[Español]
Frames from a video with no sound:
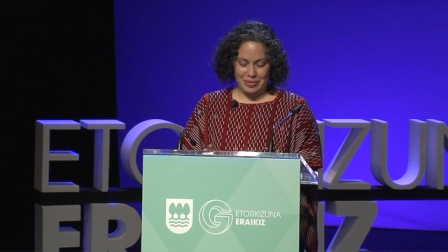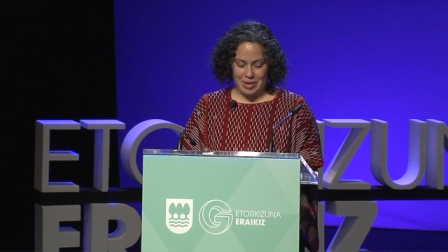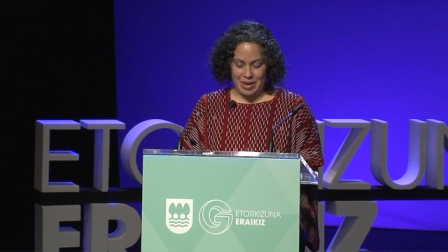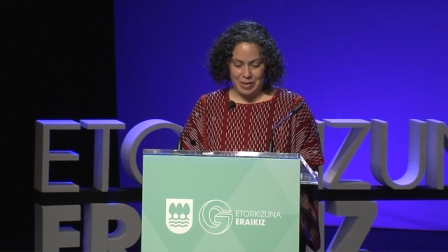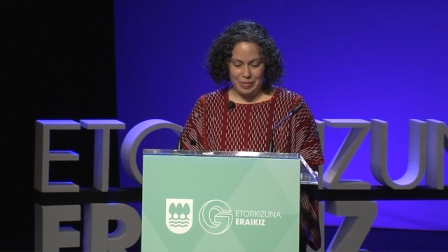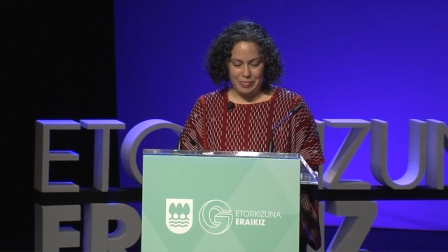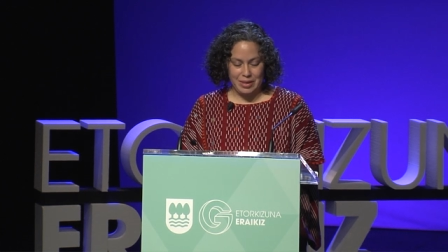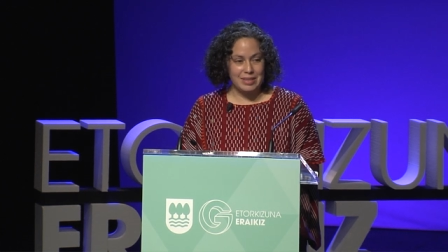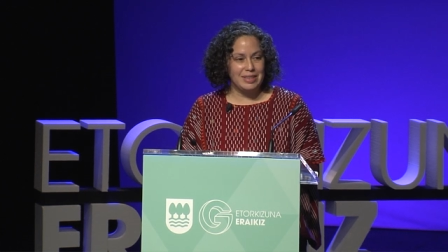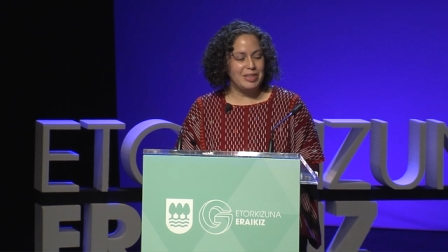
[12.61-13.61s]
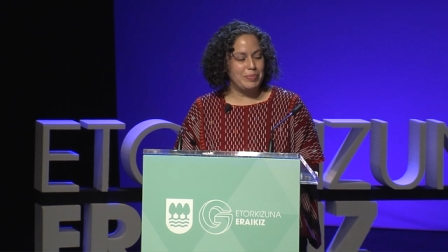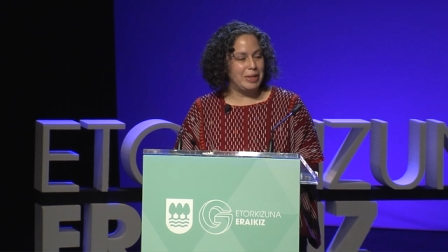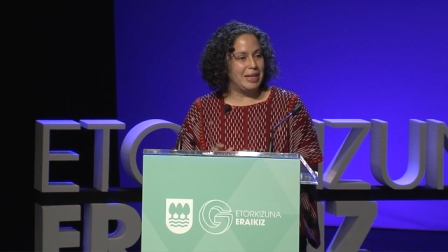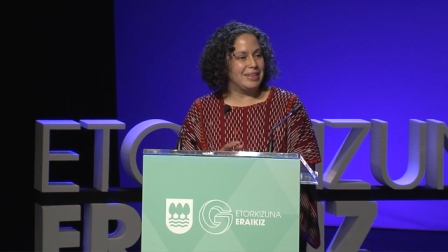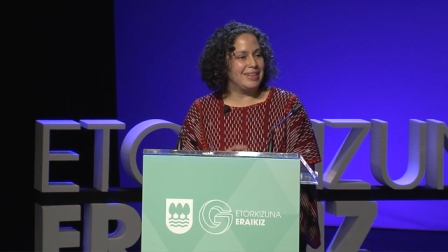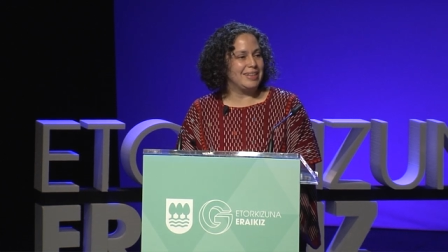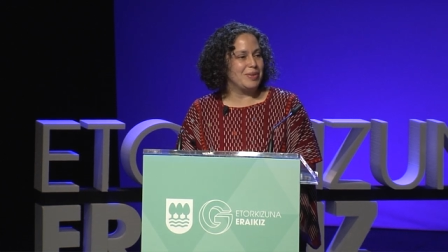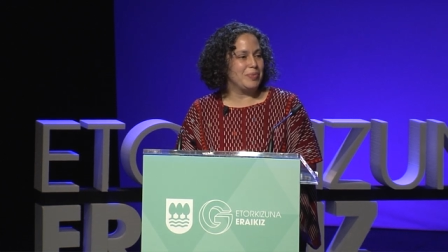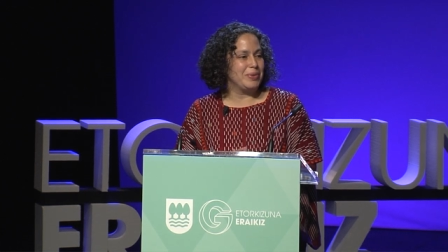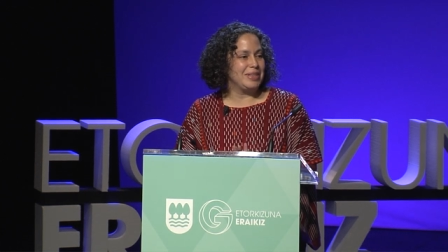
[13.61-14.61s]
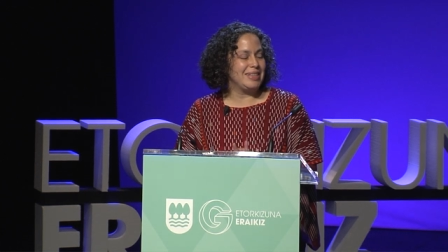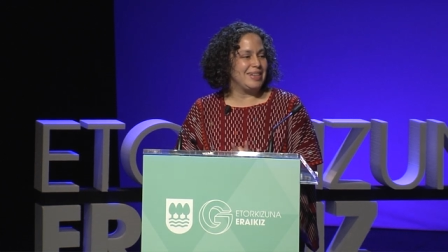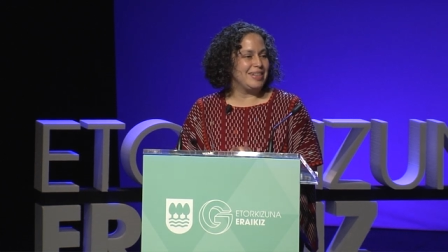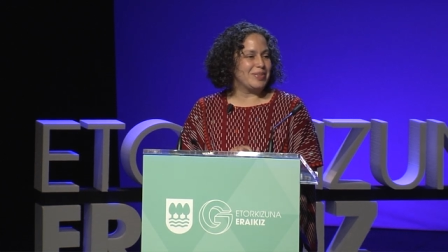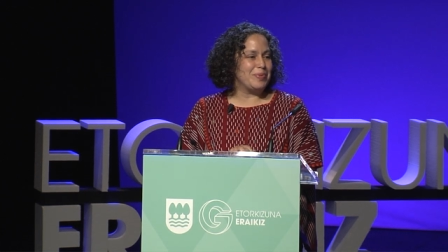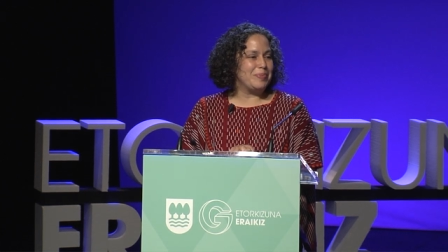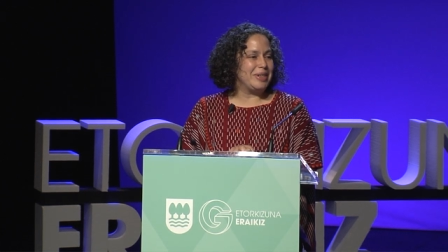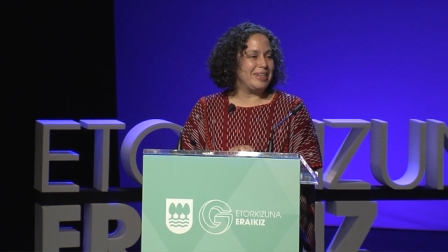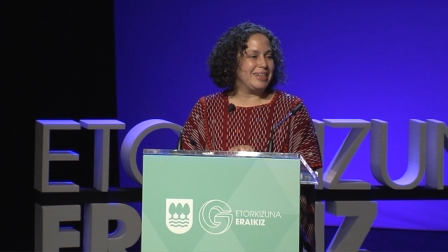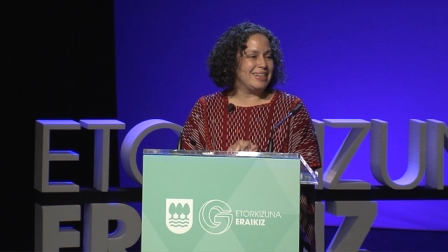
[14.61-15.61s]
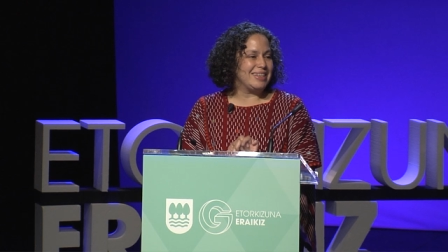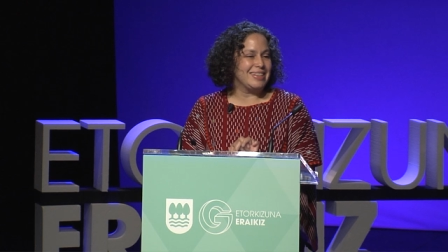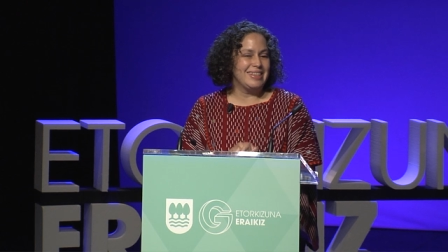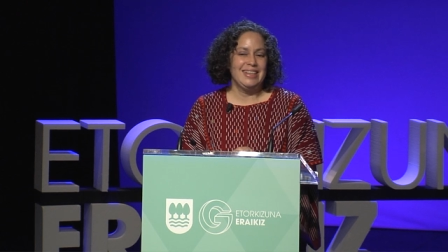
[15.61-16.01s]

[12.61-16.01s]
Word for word: Eh, es intimidante, como decían las compañeras,